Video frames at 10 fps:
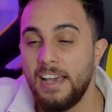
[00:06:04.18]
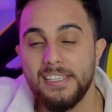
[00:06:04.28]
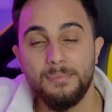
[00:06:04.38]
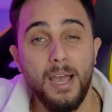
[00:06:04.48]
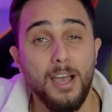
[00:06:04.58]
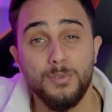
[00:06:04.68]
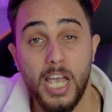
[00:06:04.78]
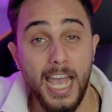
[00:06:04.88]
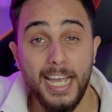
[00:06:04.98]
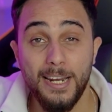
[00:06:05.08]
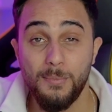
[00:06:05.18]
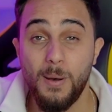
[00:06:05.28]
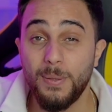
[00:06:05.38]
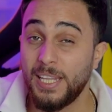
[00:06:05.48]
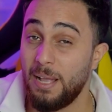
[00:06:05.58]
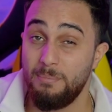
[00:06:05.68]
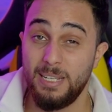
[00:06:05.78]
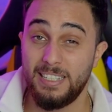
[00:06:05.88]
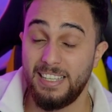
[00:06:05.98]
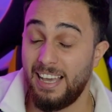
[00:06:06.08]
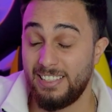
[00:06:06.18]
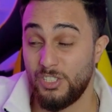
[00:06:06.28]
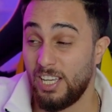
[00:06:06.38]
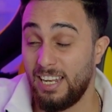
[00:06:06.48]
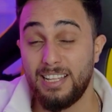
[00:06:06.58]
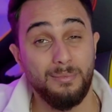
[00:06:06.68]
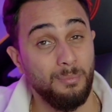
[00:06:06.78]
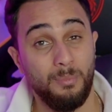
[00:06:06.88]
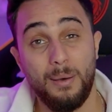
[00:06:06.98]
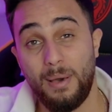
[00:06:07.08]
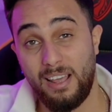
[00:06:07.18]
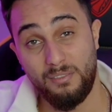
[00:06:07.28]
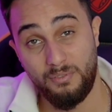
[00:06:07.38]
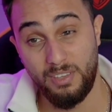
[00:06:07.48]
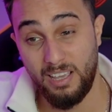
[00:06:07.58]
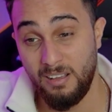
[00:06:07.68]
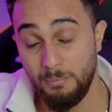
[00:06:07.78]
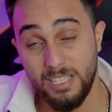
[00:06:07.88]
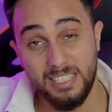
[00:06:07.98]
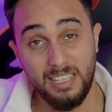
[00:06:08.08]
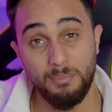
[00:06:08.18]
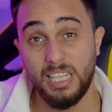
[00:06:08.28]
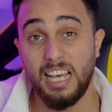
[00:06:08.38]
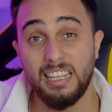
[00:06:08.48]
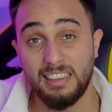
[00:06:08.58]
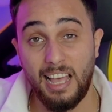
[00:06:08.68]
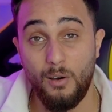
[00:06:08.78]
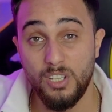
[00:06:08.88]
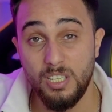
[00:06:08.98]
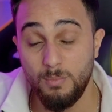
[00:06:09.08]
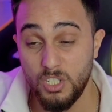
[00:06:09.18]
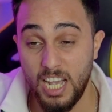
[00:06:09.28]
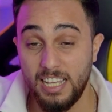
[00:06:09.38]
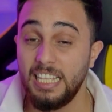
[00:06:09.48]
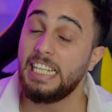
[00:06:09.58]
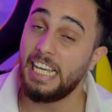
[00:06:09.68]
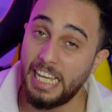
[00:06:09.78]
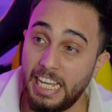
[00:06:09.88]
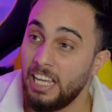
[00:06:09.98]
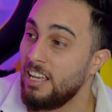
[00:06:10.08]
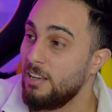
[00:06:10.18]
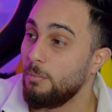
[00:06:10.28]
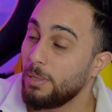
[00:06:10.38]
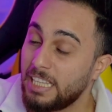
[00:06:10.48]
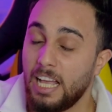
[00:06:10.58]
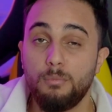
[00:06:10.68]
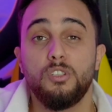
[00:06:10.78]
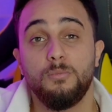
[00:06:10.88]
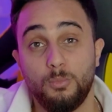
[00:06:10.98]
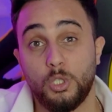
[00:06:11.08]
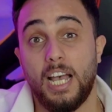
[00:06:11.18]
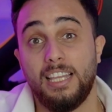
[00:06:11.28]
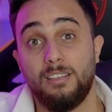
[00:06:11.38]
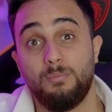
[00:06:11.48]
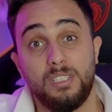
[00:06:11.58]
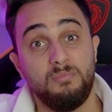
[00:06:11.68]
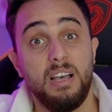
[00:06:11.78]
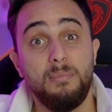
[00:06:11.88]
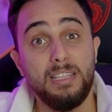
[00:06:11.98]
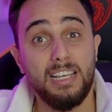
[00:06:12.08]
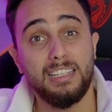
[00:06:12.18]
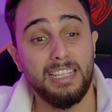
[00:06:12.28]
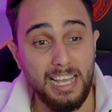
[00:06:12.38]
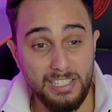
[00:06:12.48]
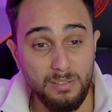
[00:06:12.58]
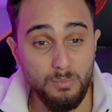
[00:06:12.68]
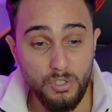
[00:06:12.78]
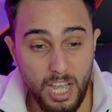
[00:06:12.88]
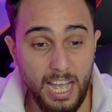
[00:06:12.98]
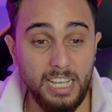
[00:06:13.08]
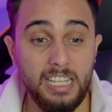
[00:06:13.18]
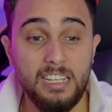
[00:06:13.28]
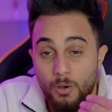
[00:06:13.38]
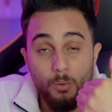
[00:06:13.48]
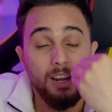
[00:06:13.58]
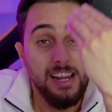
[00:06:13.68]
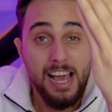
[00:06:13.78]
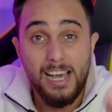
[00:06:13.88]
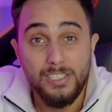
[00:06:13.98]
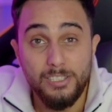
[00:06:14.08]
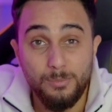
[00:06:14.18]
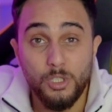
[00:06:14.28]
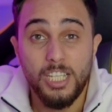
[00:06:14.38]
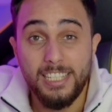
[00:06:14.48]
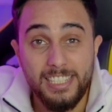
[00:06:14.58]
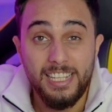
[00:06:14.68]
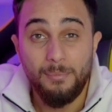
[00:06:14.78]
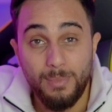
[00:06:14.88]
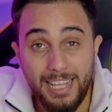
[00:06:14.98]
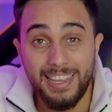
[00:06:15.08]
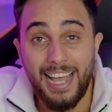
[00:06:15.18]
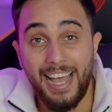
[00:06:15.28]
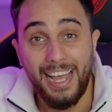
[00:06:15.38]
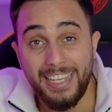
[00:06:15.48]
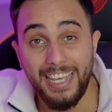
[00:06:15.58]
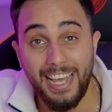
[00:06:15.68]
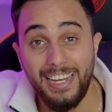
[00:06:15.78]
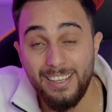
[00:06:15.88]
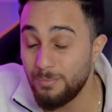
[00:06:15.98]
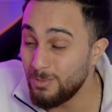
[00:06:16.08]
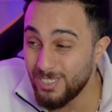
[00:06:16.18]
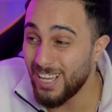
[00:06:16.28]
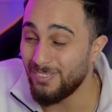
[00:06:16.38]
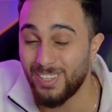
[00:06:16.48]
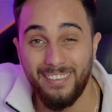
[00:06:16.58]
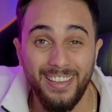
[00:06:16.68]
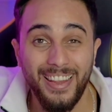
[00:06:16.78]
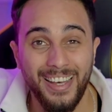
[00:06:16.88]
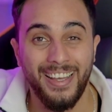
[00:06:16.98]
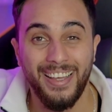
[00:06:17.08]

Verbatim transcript: يا جماعه مش هيك انا ما بطلع بحكي عن شغلات ما بعرف فيها بس بدي اطلع واجيب مشاهدات ايه بطلع بجيب مشاهدات بس ما بدي اطلع اجيب مشاهدات وانا رح اظلم الشخص اللي عم بدي اطلع احكي عليه مو صافطة والله